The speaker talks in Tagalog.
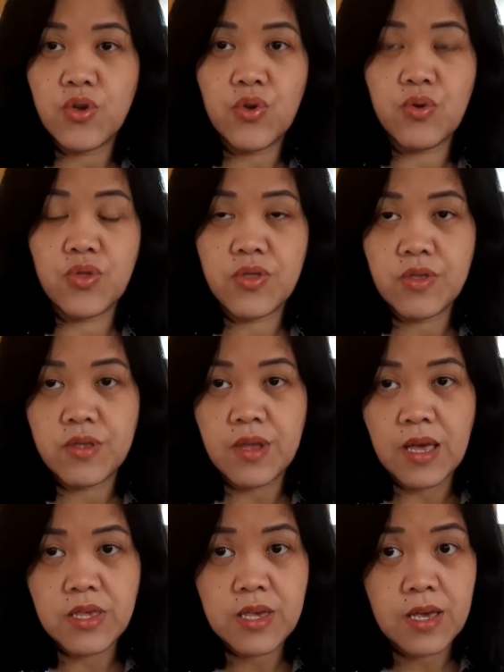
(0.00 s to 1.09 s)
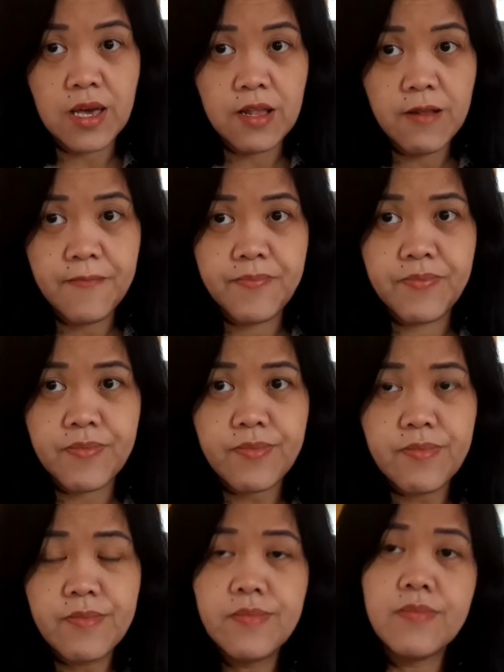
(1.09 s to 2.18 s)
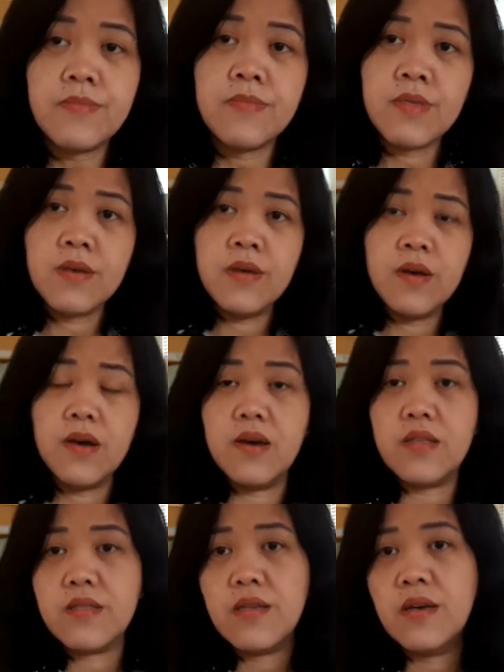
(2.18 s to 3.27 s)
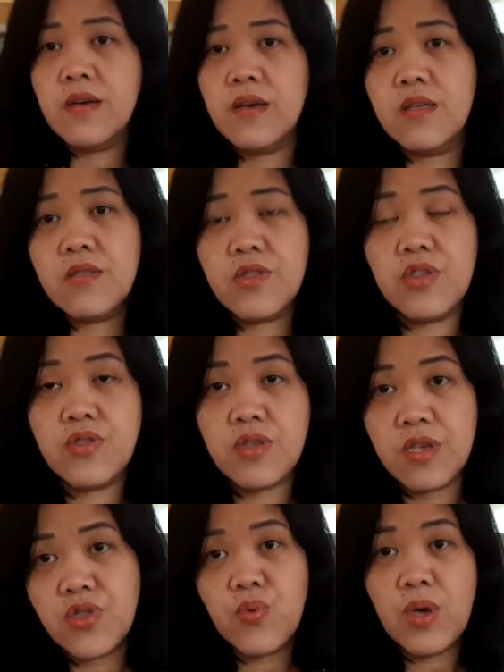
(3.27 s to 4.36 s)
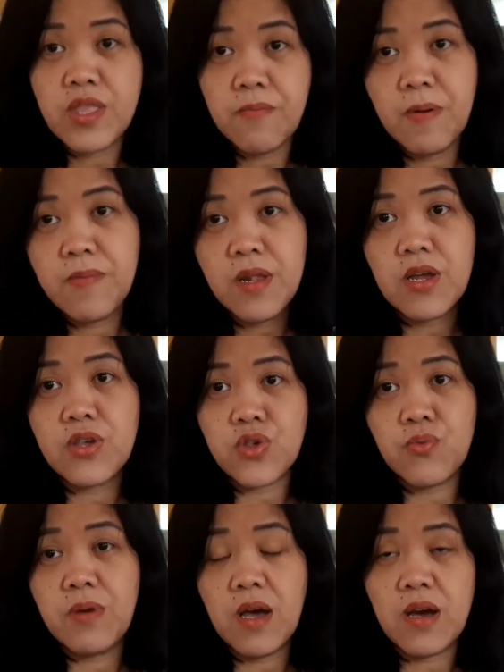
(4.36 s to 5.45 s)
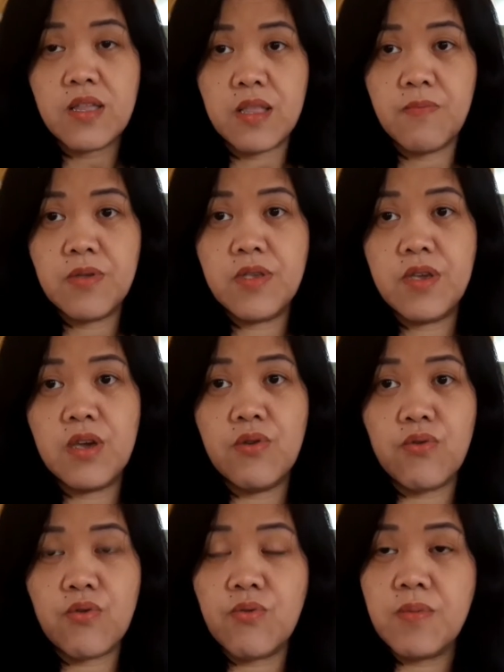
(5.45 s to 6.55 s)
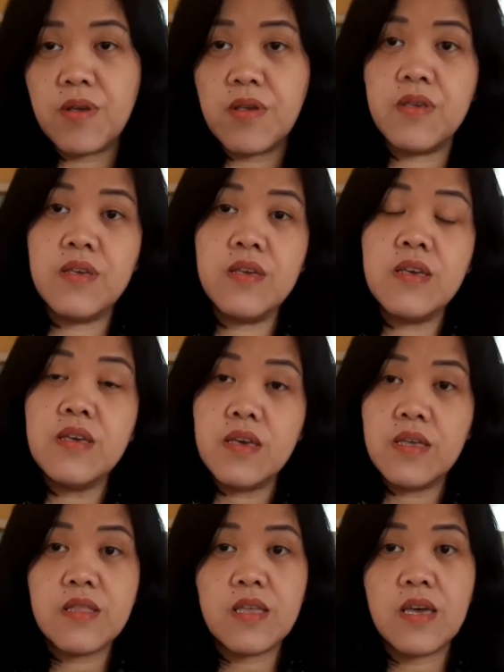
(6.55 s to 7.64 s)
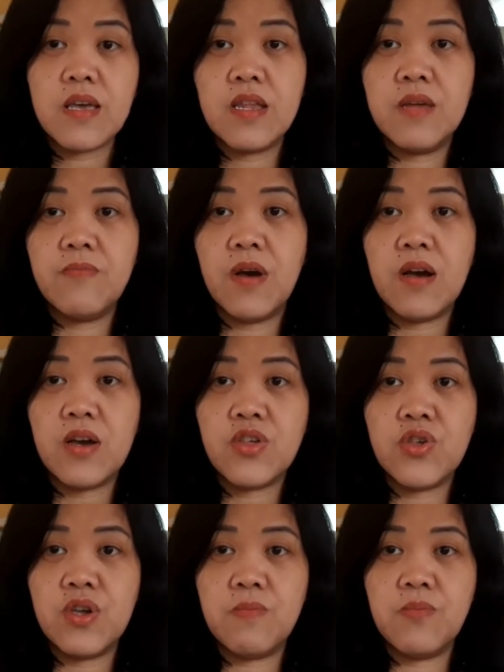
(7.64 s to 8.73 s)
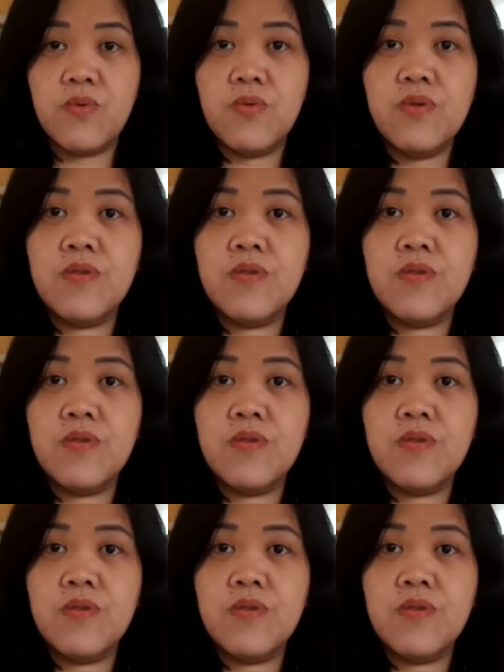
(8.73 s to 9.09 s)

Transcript: yung tricycle. At uh, ah, 25 na lang. So, makakatipid kayo kung mag hihintay ka na makakashare mo.